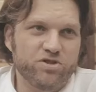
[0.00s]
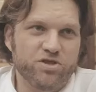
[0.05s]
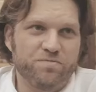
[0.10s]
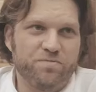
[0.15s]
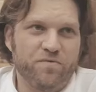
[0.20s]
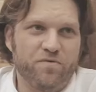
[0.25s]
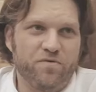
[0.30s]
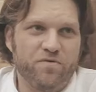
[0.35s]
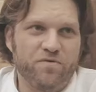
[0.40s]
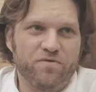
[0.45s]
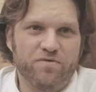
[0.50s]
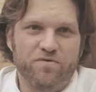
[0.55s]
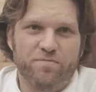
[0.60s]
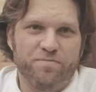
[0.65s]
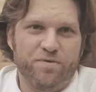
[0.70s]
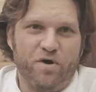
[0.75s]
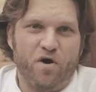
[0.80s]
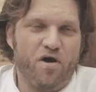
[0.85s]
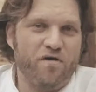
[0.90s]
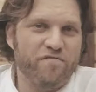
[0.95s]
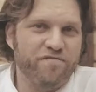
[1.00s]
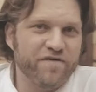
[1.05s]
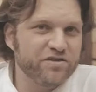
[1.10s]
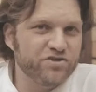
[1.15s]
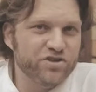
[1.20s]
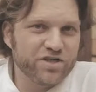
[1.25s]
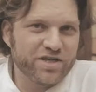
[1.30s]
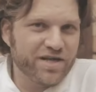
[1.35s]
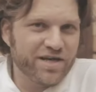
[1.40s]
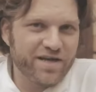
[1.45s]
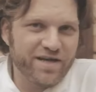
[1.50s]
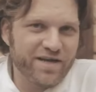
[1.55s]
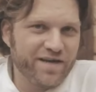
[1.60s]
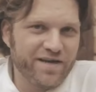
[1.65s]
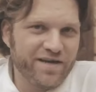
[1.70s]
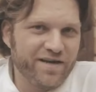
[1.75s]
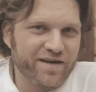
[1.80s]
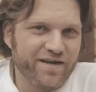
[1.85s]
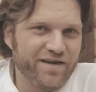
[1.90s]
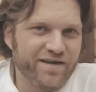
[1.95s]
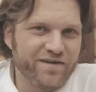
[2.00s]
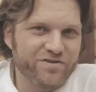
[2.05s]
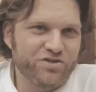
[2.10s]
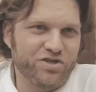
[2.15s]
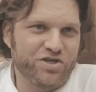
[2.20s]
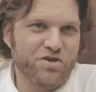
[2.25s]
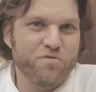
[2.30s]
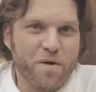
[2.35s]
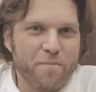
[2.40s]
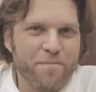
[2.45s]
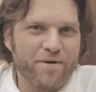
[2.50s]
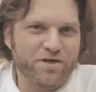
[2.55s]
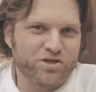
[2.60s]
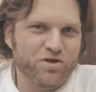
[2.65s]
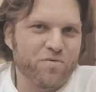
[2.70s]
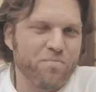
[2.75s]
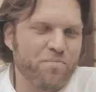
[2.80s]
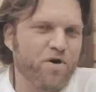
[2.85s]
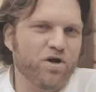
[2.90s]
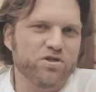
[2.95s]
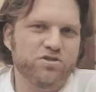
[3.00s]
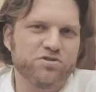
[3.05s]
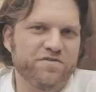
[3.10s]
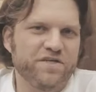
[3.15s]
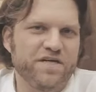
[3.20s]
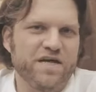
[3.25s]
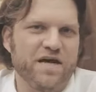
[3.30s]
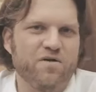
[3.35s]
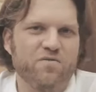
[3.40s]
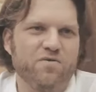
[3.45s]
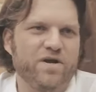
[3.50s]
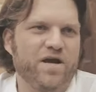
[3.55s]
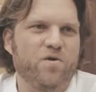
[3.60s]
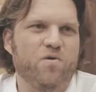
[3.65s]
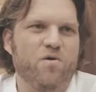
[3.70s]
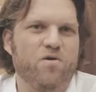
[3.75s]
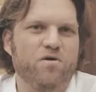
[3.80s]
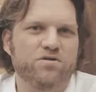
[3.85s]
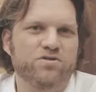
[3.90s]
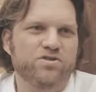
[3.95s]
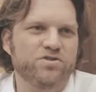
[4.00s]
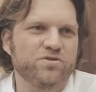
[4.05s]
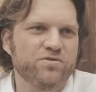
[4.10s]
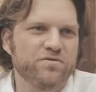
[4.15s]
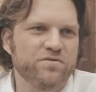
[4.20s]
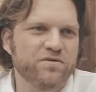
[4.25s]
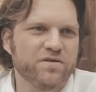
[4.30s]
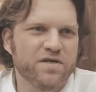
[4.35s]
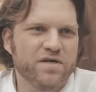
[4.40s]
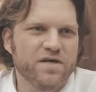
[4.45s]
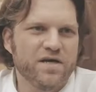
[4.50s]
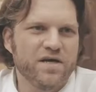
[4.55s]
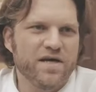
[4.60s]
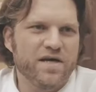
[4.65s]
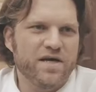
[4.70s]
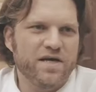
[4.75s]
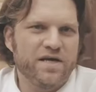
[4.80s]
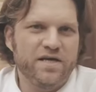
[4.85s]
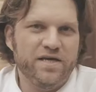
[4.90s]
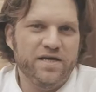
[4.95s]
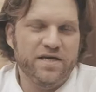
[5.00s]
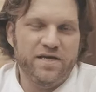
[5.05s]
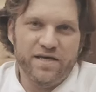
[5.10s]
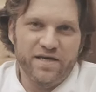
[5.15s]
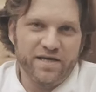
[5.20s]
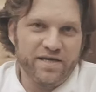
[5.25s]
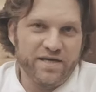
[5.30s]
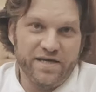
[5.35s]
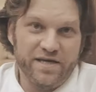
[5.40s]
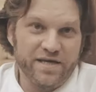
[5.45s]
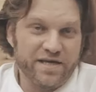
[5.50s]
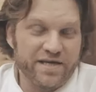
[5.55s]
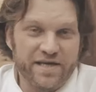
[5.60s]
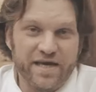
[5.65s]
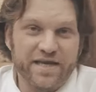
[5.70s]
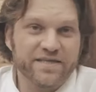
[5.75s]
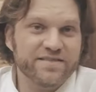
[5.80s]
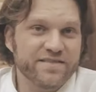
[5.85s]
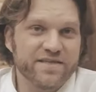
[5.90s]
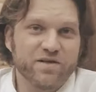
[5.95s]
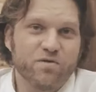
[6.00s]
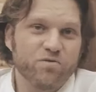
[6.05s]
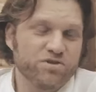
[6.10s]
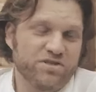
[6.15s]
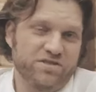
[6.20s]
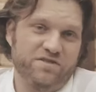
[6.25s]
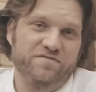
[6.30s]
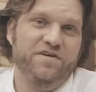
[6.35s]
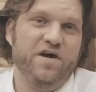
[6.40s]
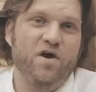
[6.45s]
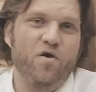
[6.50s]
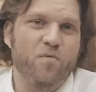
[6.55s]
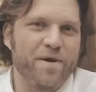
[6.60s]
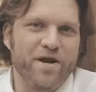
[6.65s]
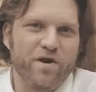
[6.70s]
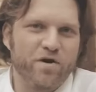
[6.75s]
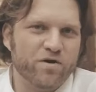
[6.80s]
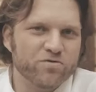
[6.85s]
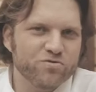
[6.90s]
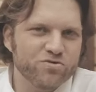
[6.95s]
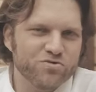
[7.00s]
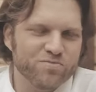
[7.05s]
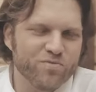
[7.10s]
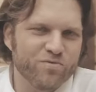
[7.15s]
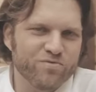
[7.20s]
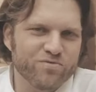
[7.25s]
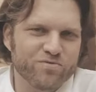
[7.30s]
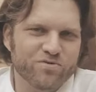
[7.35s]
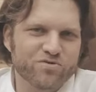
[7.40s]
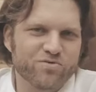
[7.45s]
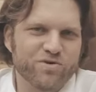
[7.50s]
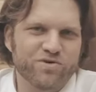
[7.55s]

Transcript: tipo prova de que, de que uma paixão pode virar um negócio e, e que esse inclusive é o melhor dos mundos.